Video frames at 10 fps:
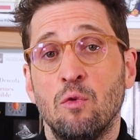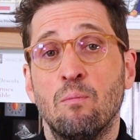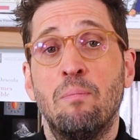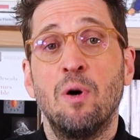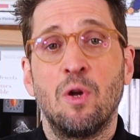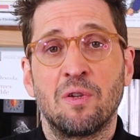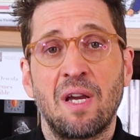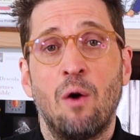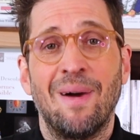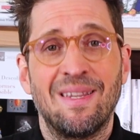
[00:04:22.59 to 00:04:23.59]
une bonne
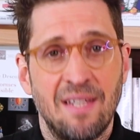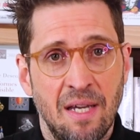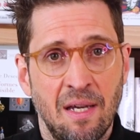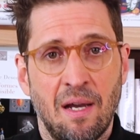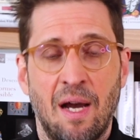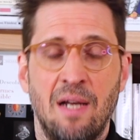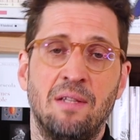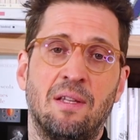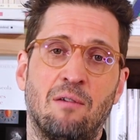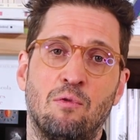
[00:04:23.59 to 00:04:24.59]
entrée en matière à
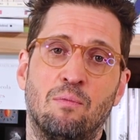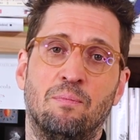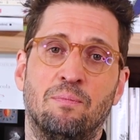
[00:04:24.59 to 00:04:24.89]
l'interview.